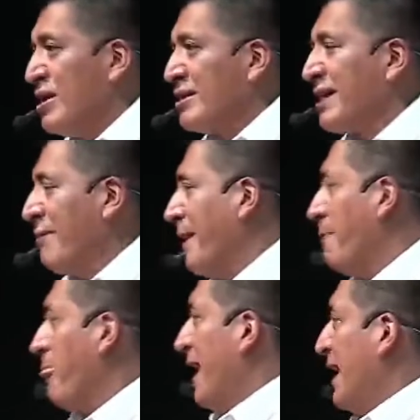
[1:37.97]
Sabe,
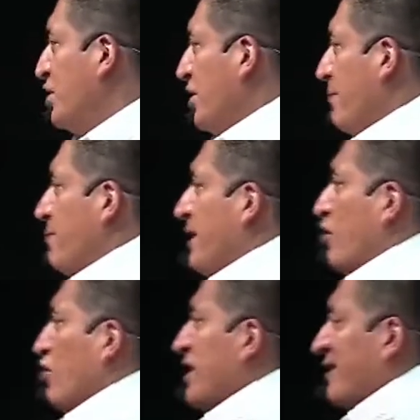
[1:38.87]
el hecho de vivir
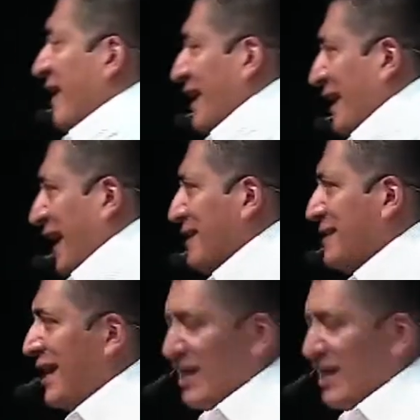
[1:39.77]
con inteligencia,